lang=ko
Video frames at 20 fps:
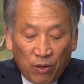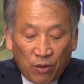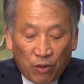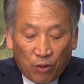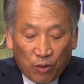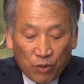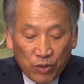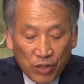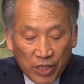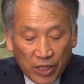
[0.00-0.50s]

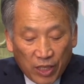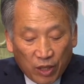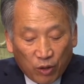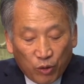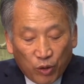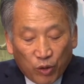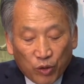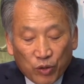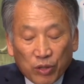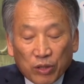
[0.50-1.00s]
혹
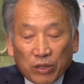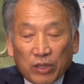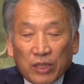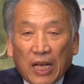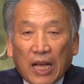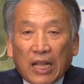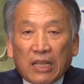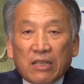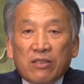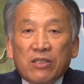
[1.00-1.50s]
재고 요청을
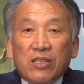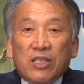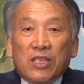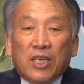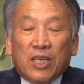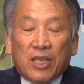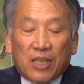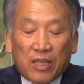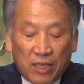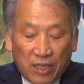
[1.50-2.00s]

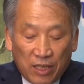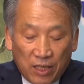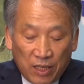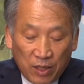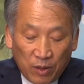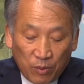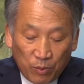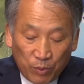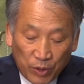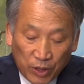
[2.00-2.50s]
하든지
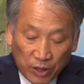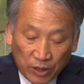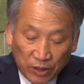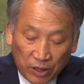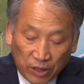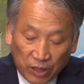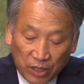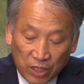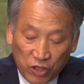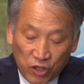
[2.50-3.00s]

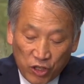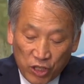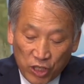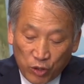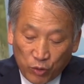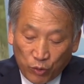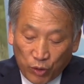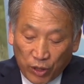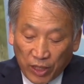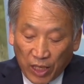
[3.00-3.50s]
명령을
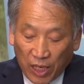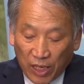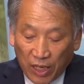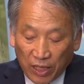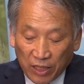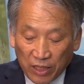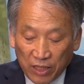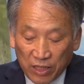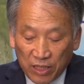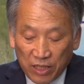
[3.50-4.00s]

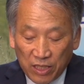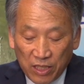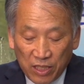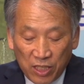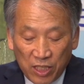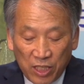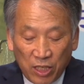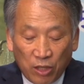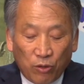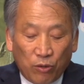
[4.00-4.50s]
취소해달라는
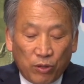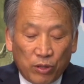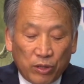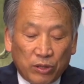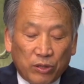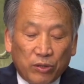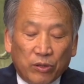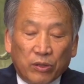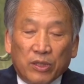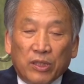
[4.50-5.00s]

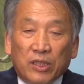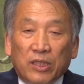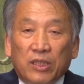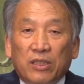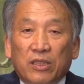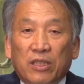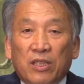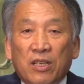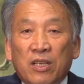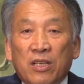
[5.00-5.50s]

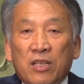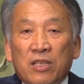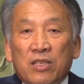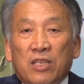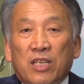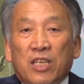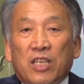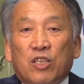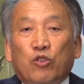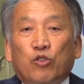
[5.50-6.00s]
청원서를
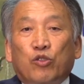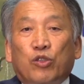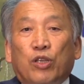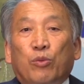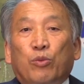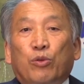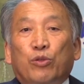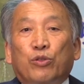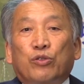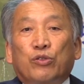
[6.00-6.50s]

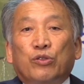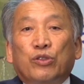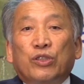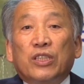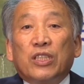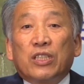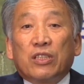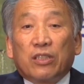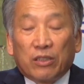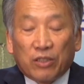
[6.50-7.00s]
제출해 볼
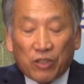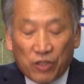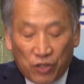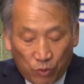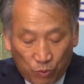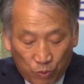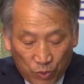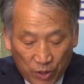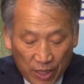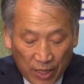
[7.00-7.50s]
수는 있을
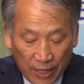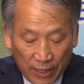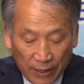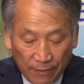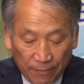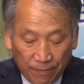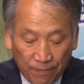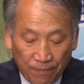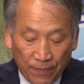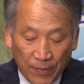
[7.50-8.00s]
것입니다.
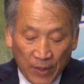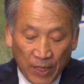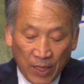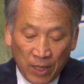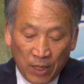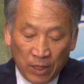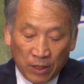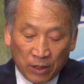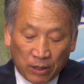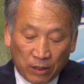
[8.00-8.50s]

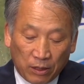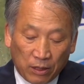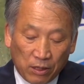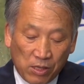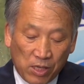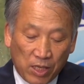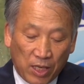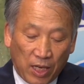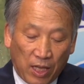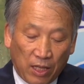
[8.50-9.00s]

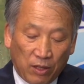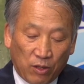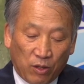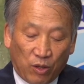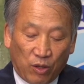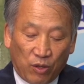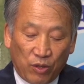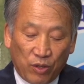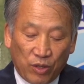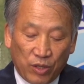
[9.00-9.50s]

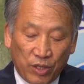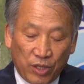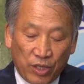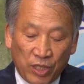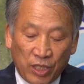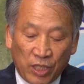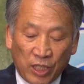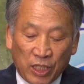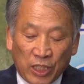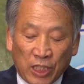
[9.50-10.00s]
그럴지라도
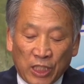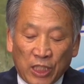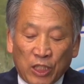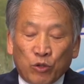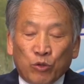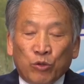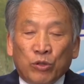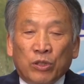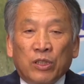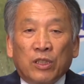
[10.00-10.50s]

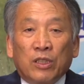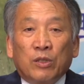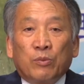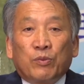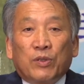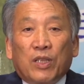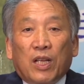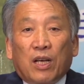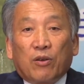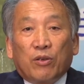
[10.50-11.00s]
이유
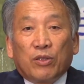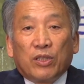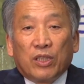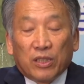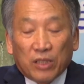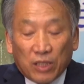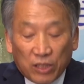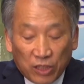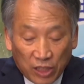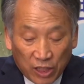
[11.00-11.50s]
없다고
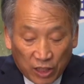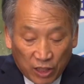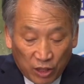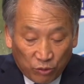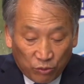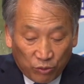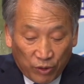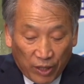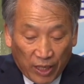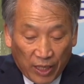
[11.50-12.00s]
여겨질
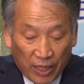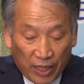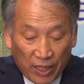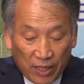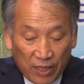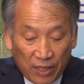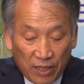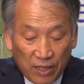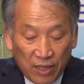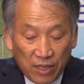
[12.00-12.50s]
경우에
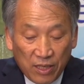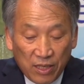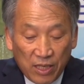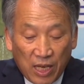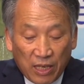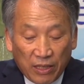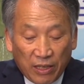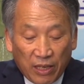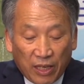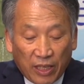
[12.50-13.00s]

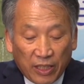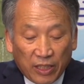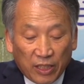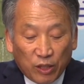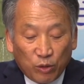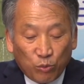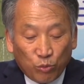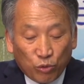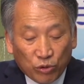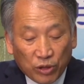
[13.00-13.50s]
상해가
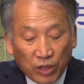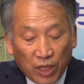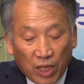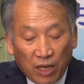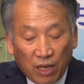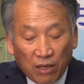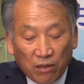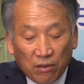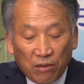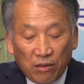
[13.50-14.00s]
이를
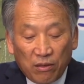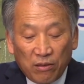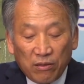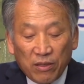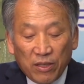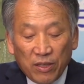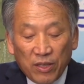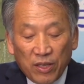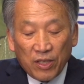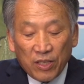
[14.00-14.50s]
묵살하고
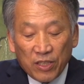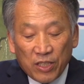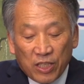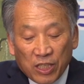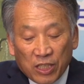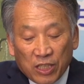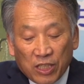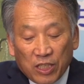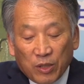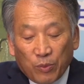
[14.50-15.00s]

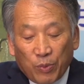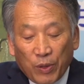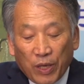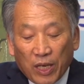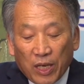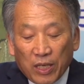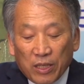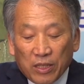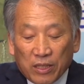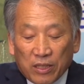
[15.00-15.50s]
직접
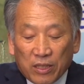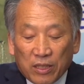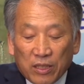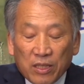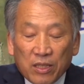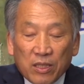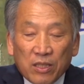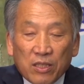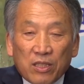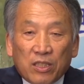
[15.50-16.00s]
행하는
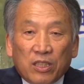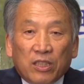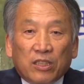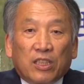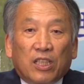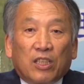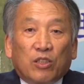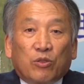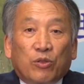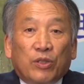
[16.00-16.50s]

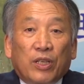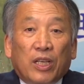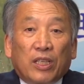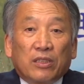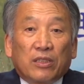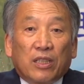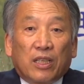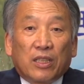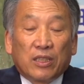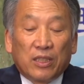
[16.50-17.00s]
처결권
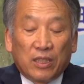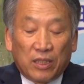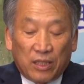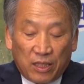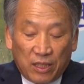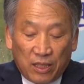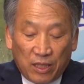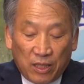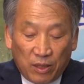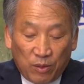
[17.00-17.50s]
행사를
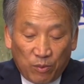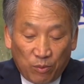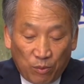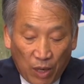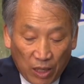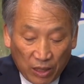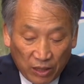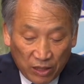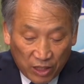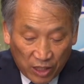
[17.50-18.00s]

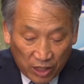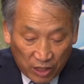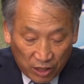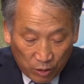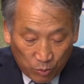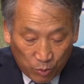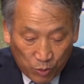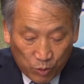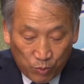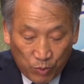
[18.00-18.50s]
막을 길이
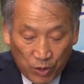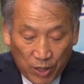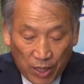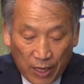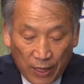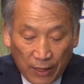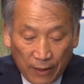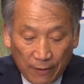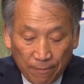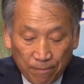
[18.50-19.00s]

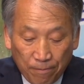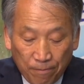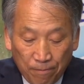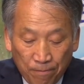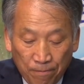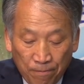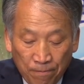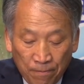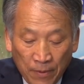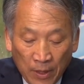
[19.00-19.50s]
없습니다.
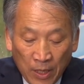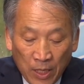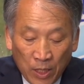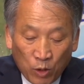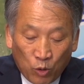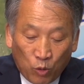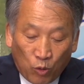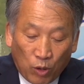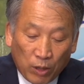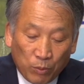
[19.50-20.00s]

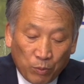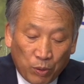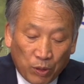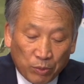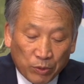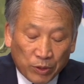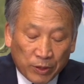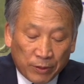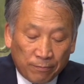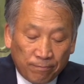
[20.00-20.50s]
또한
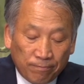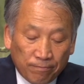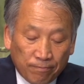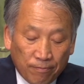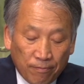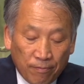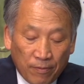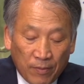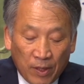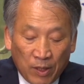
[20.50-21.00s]
법은
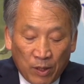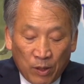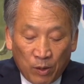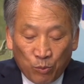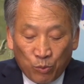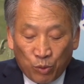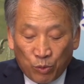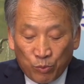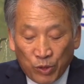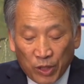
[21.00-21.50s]

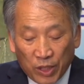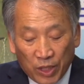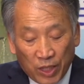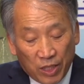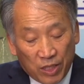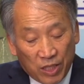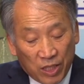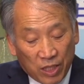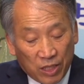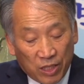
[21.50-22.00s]
분명히
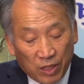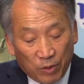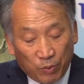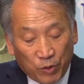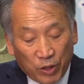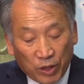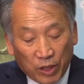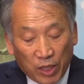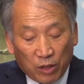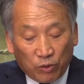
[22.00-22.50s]
직접
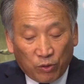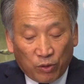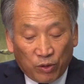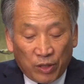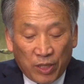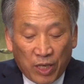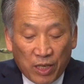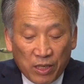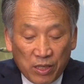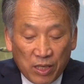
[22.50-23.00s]

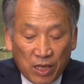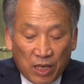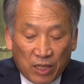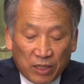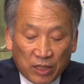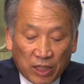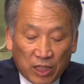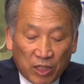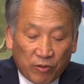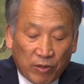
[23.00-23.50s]
처결권을
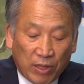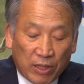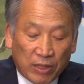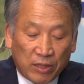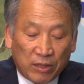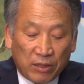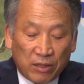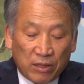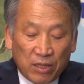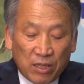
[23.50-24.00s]
행사하는
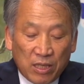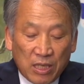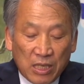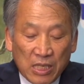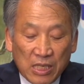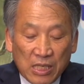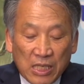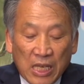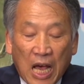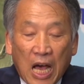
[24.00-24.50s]
기관은
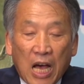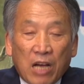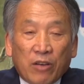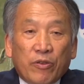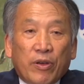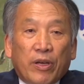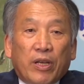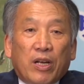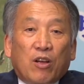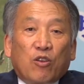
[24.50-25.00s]

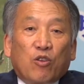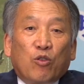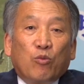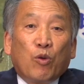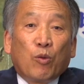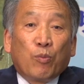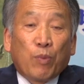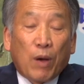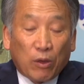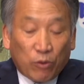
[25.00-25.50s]
상회라고
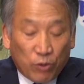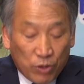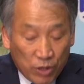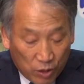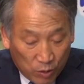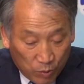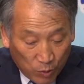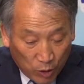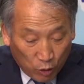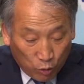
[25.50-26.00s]
못 받고
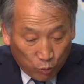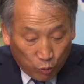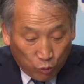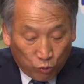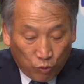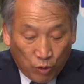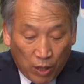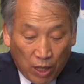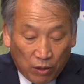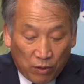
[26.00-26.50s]
있음에도
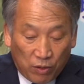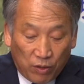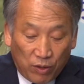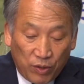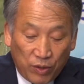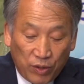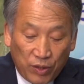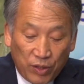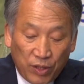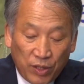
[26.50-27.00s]

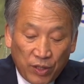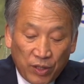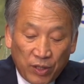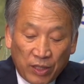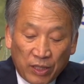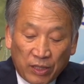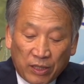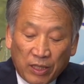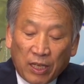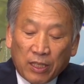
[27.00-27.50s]
불구하고
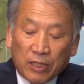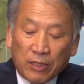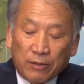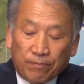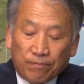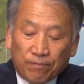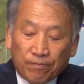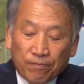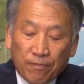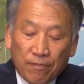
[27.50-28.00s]

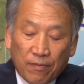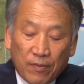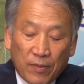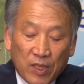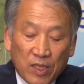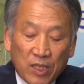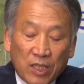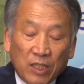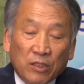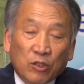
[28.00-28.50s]
이따금
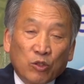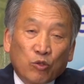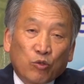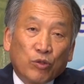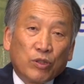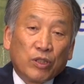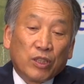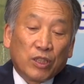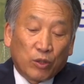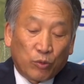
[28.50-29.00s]

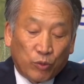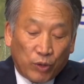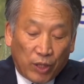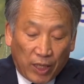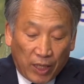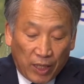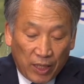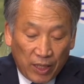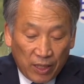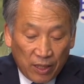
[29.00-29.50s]

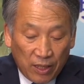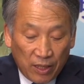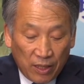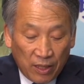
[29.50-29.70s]
전권위원회